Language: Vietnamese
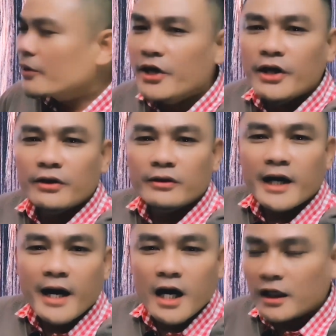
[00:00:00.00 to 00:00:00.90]
Đọc here nó
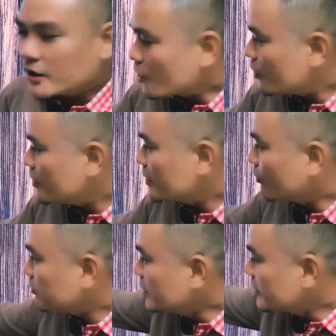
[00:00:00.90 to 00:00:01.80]
ra hết thôi,
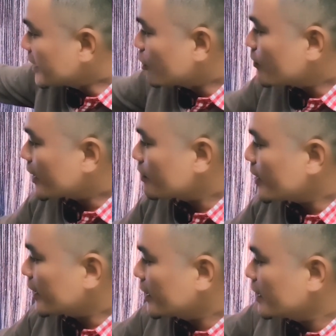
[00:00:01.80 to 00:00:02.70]
giống như nhau mà các
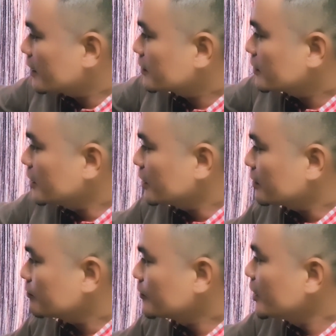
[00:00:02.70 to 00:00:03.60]
bạn ha.
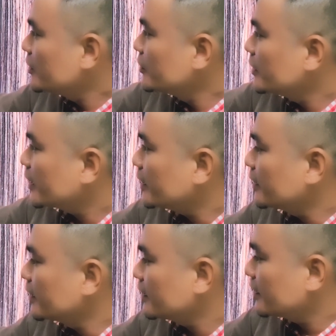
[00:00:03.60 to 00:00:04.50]
Rồi, bên dưới
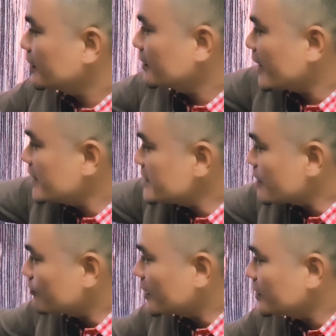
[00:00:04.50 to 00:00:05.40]
này đó hay
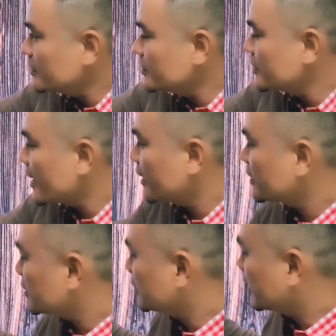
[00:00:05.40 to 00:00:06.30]
nhầm lẫn giữa hai
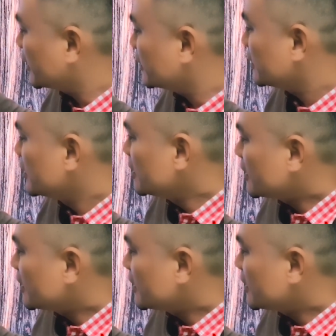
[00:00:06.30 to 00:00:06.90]
cái từ này.